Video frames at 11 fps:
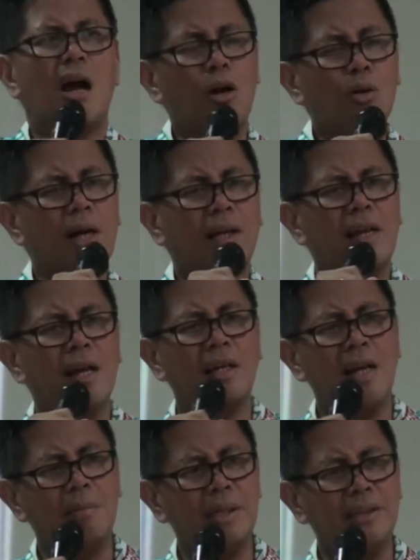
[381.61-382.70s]
kalau udah kehilangan
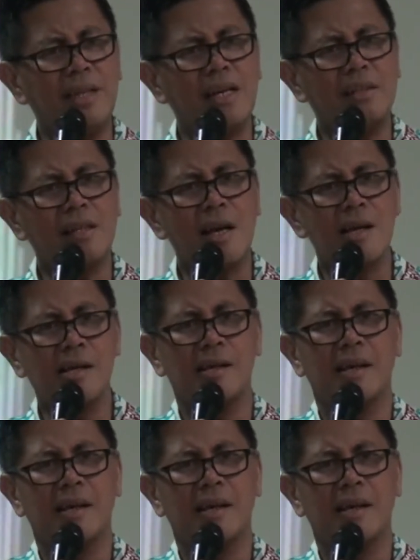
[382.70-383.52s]
damai sejahtera,